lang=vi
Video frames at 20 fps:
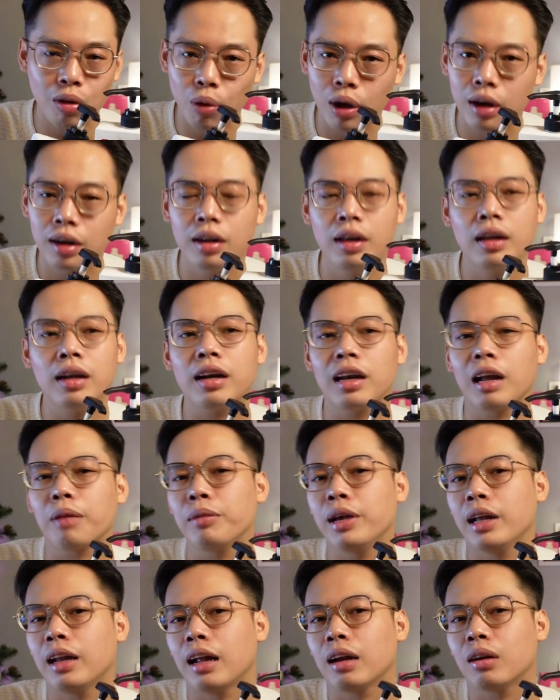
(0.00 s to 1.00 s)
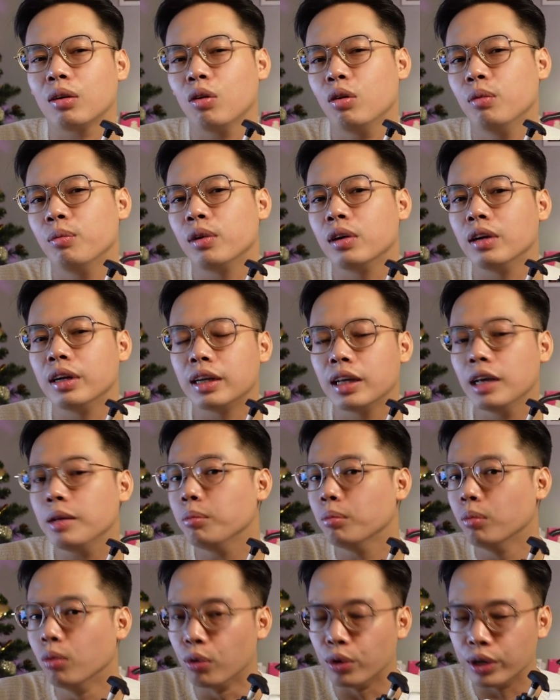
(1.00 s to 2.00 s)
luôn đặc biệt là tôi một người
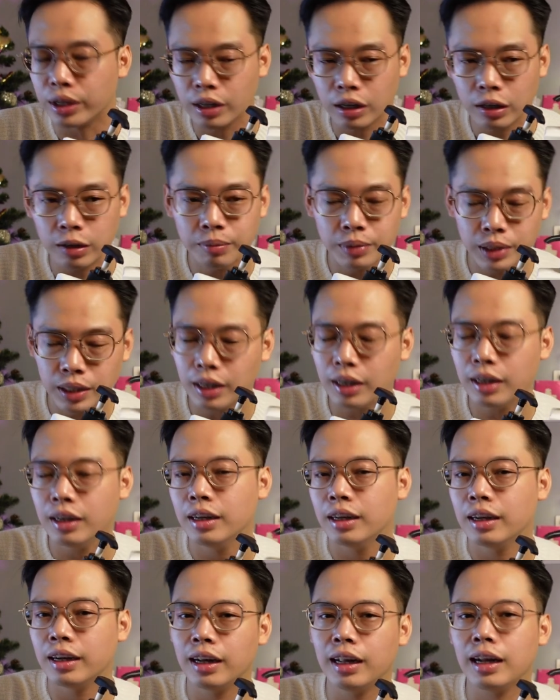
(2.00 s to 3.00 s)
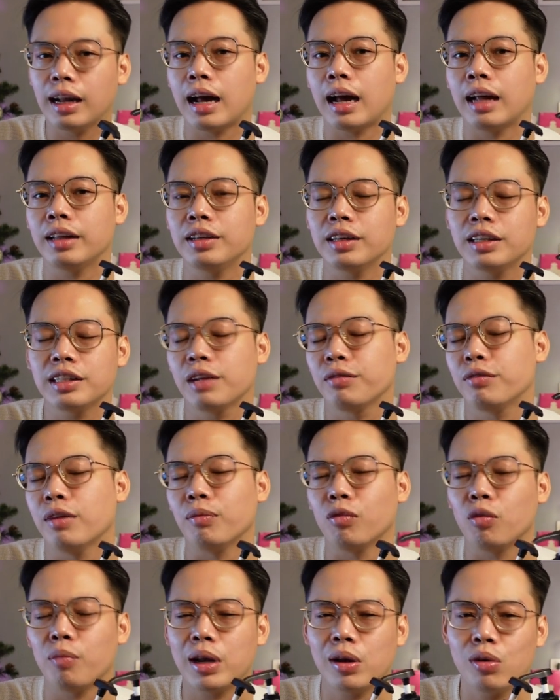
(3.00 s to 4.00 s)
thích mùi thơm nữa nên là những cái sản
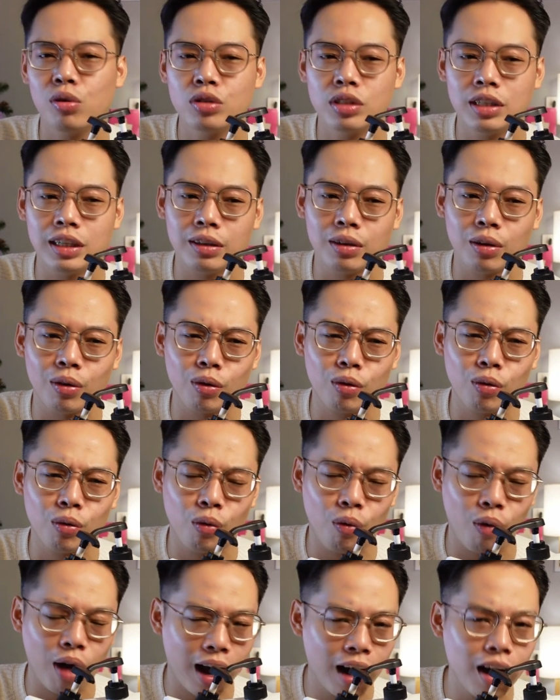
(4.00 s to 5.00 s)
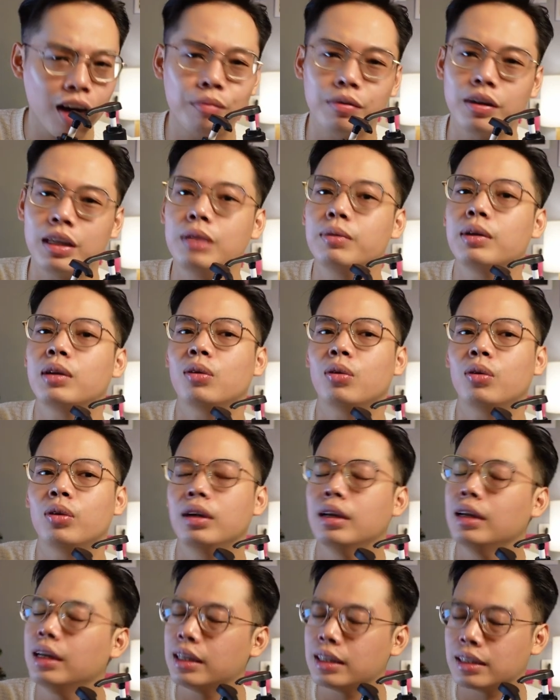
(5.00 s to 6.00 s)
phẩm của Menology nó quá hợp lý với tôi
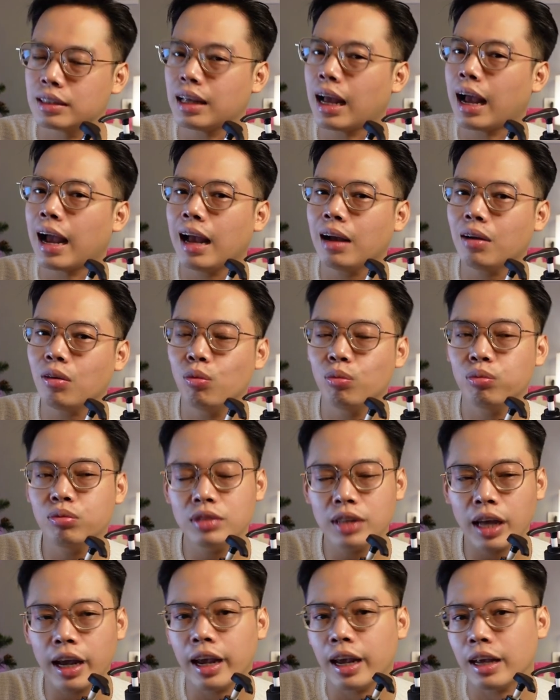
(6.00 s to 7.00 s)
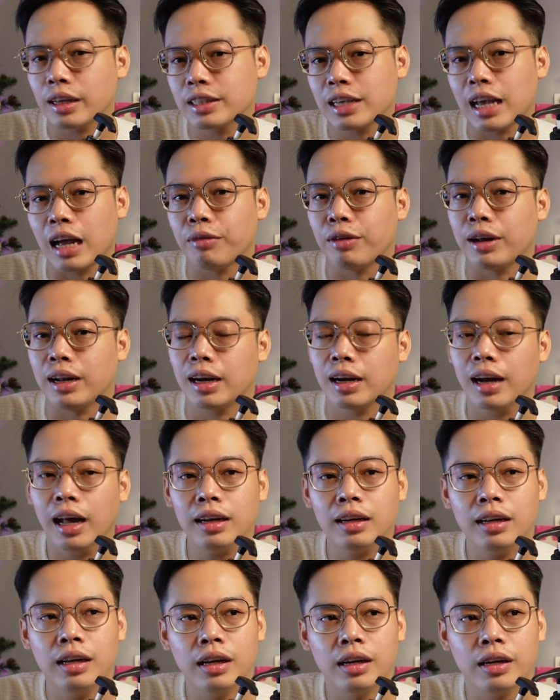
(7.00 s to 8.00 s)
giá cũng rẻ chả phải là
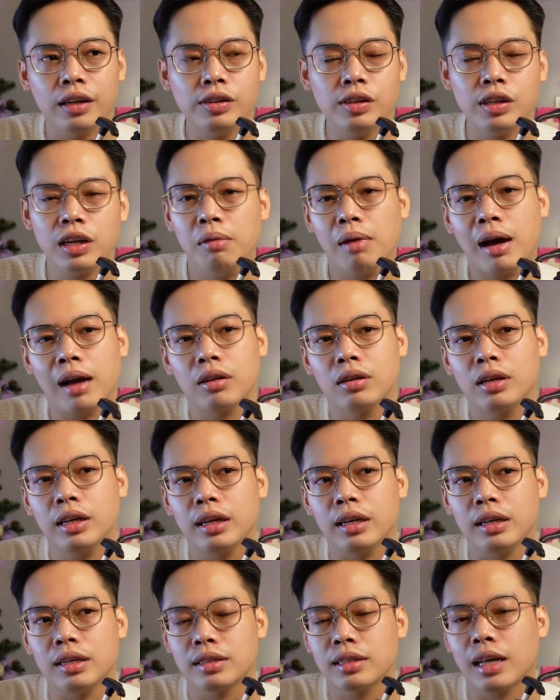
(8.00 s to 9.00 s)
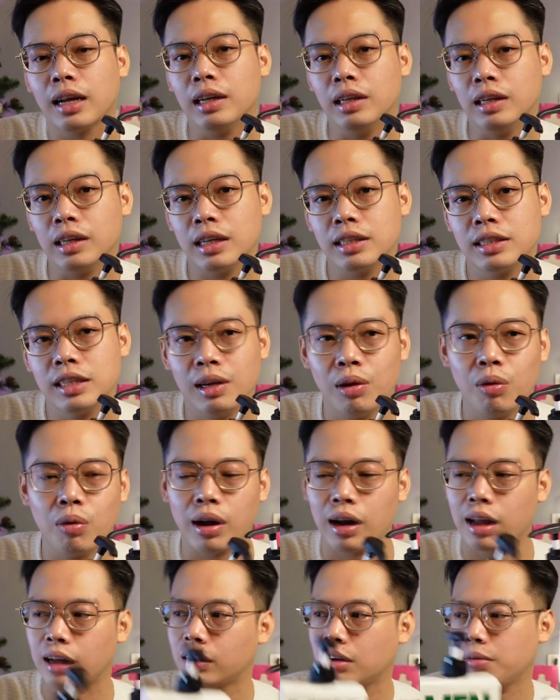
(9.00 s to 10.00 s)
đắt nếu như các bạn có thể săn những cái sale
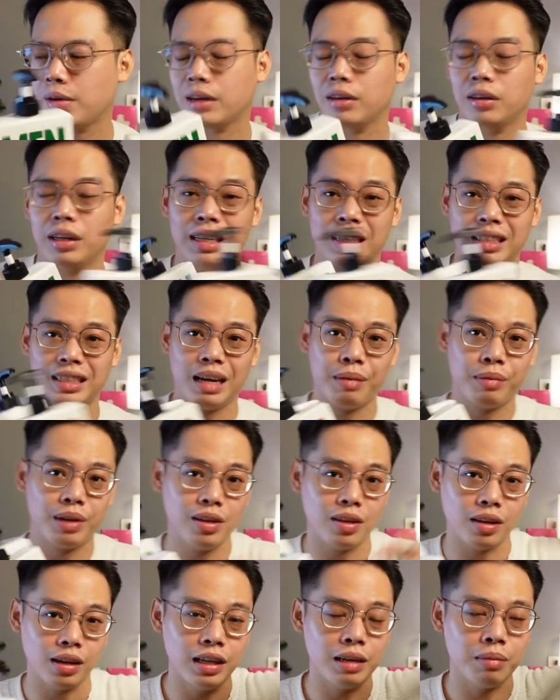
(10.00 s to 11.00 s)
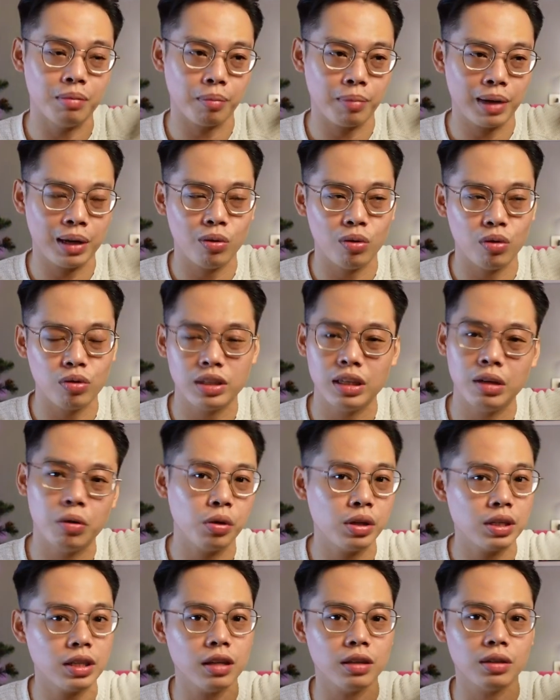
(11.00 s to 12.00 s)
hoặc là các bạn có thể xem cái đường link mà Menology
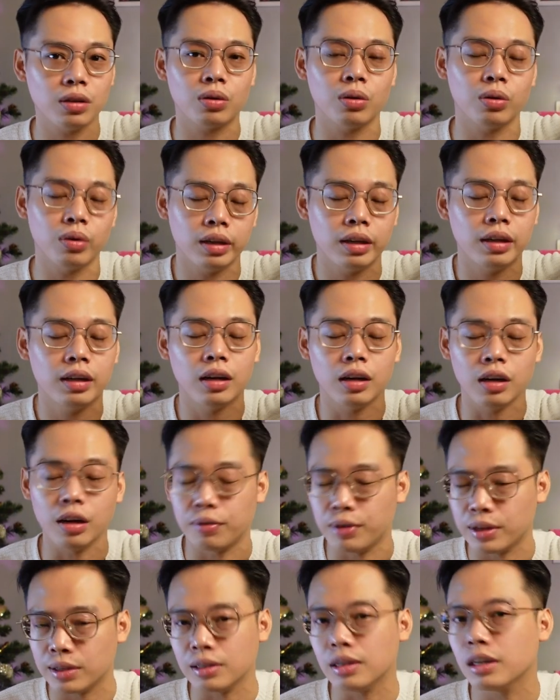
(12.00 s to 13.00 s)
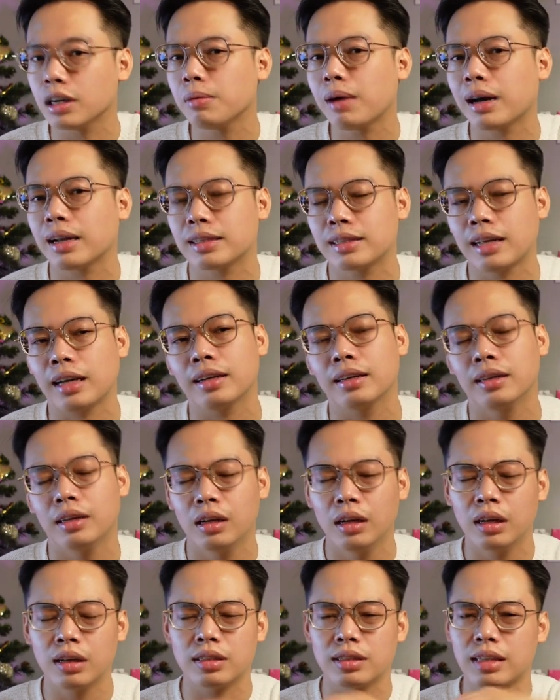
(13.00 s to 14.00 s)
hỗ trợ cho tôi ở phía dưới các bạn săn
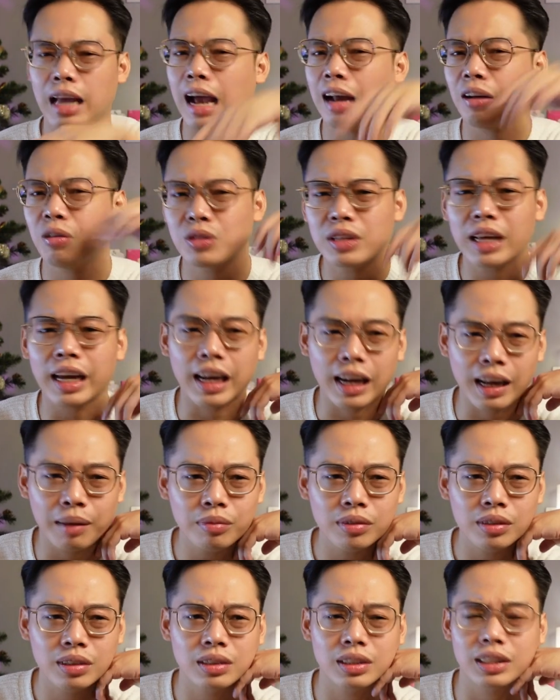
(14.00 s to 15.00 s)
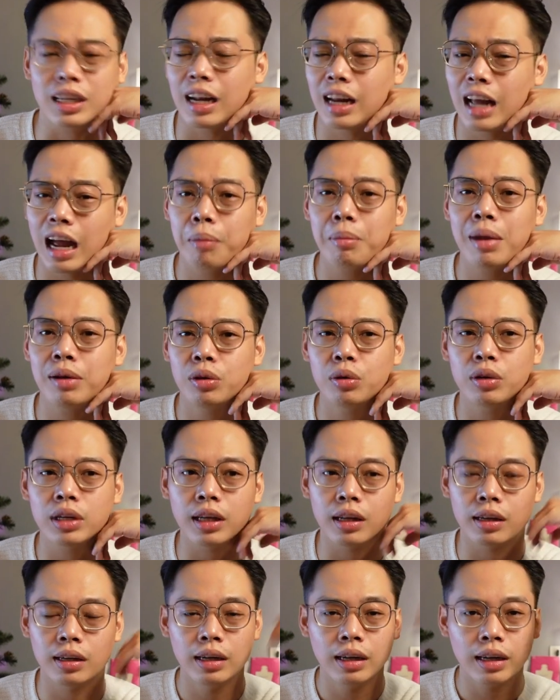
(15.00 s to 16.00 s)
giá nó rẻ lắm chả đáng bao nhiêu
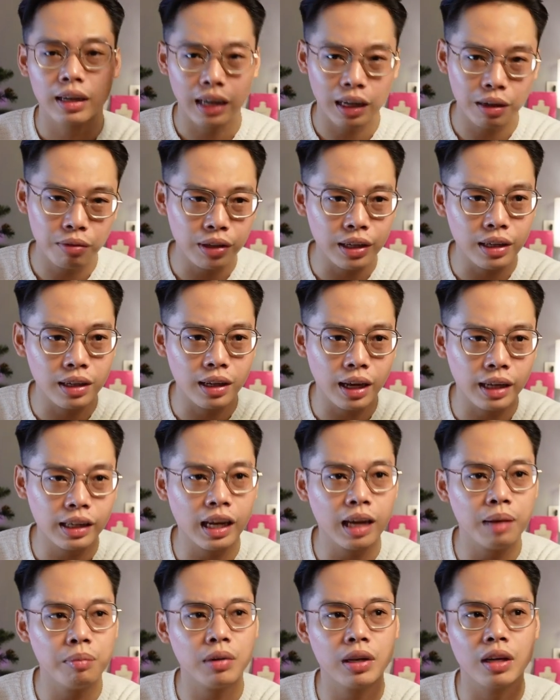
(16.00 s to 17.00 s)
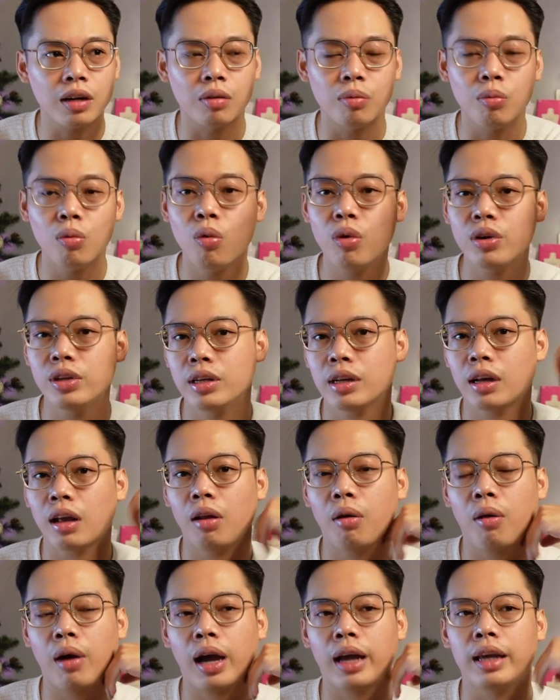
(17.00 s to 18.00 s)
tiền thay vì anh em kiểu mua những
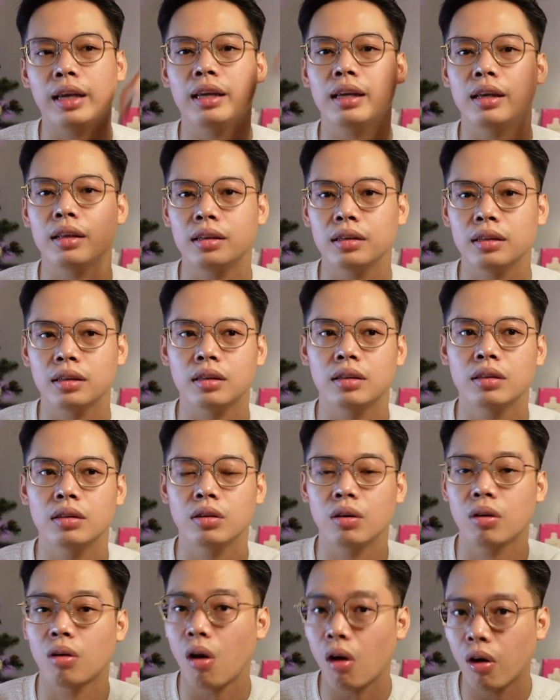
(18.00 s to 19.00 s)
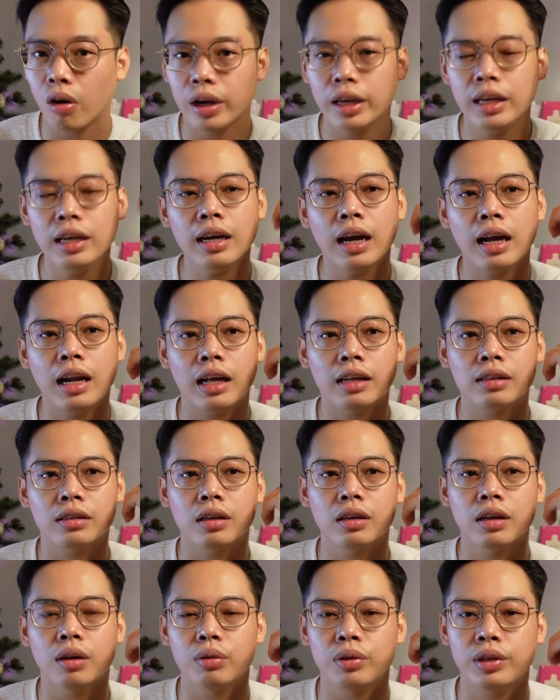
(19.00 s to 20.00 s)
cái loại uh, gói hay là
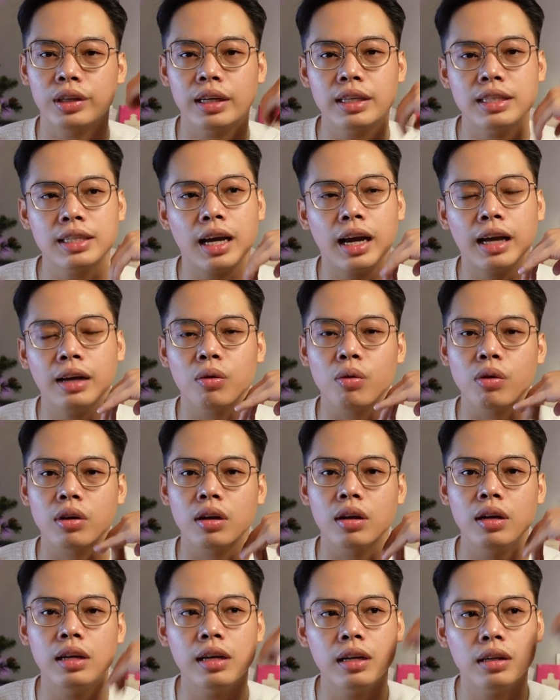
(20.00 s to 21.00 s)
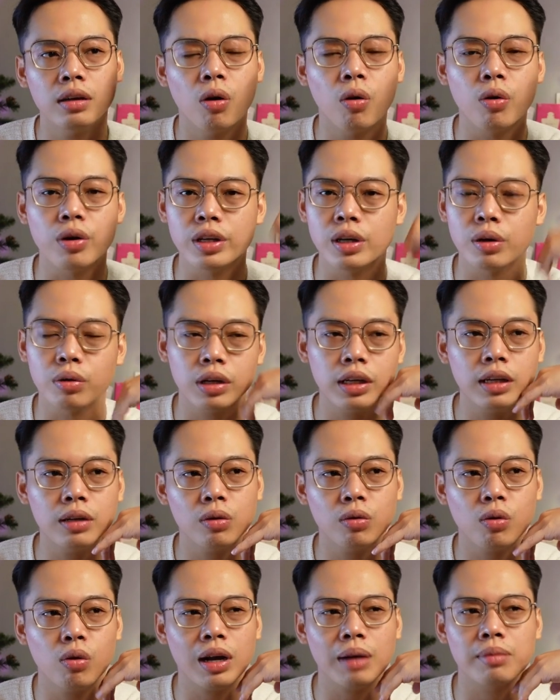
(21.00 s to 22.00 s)
kiểu những cái chai của clear gội nhiều khi
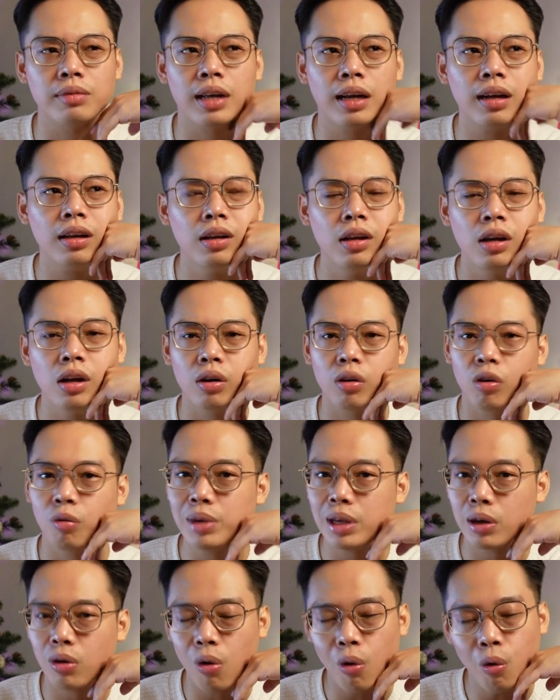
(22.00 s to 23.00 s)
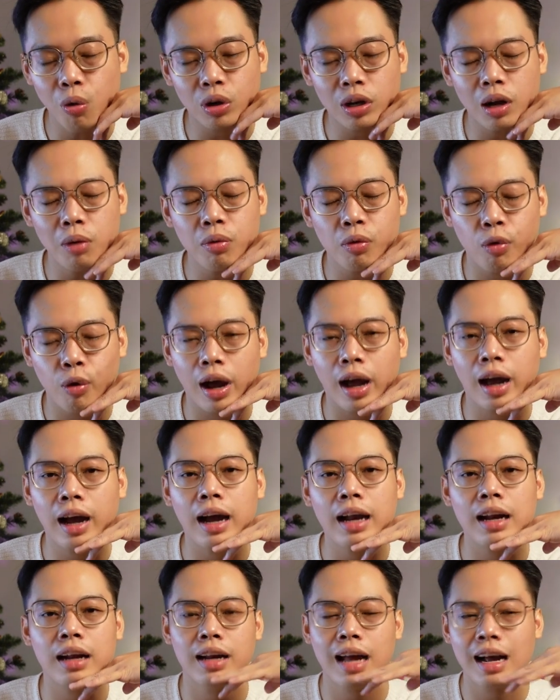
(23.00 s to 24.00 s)
tôi có cảm giác nó bị khô tóc quá
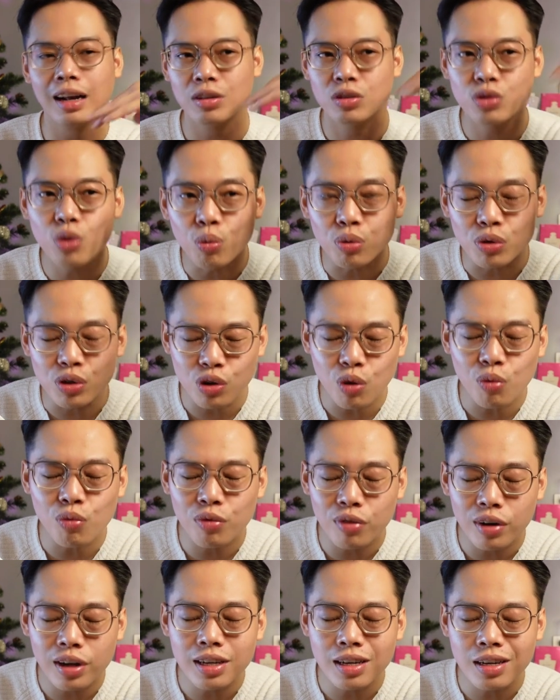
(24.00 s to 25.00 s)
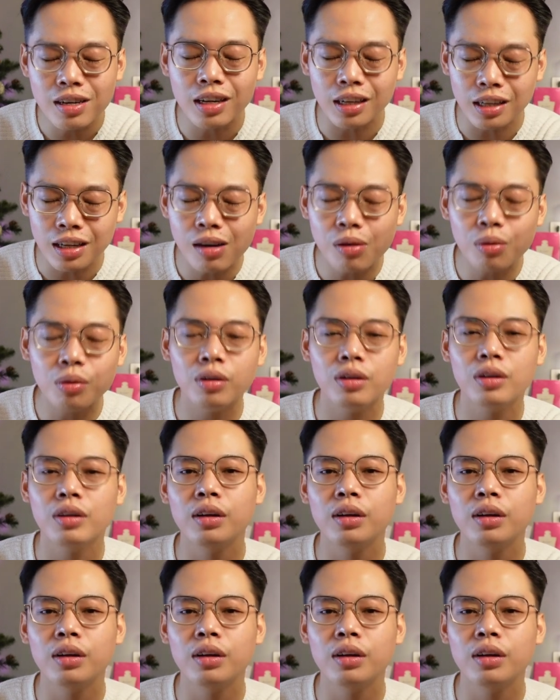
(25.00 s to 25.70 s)
hay là đang dùng chung với người yêu